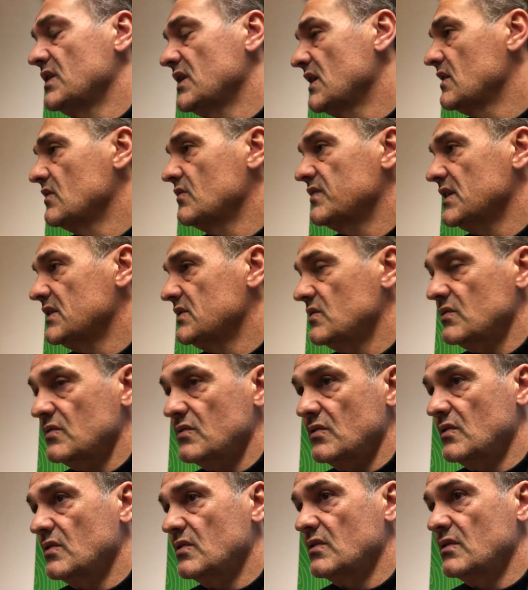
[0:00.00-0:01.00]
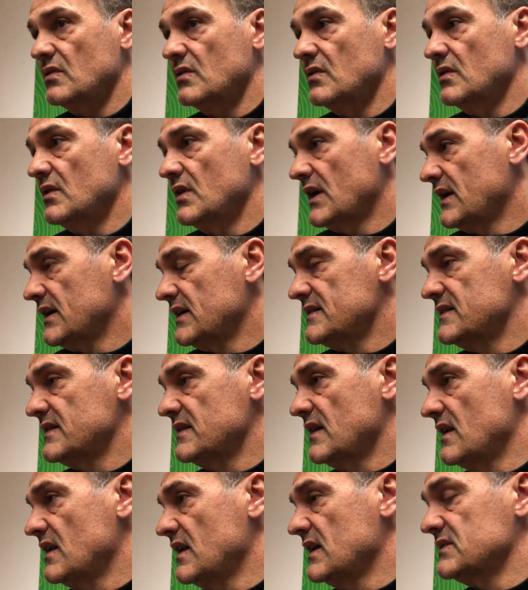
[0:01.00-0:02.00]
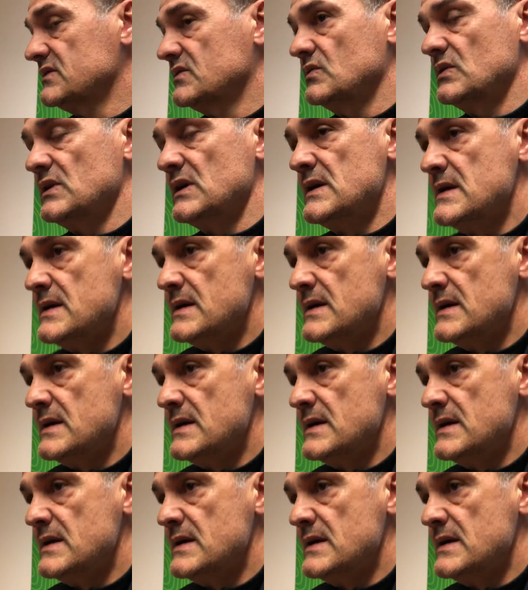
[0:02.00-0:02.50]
che hanno fatto i ragazzi dell'Ascoli.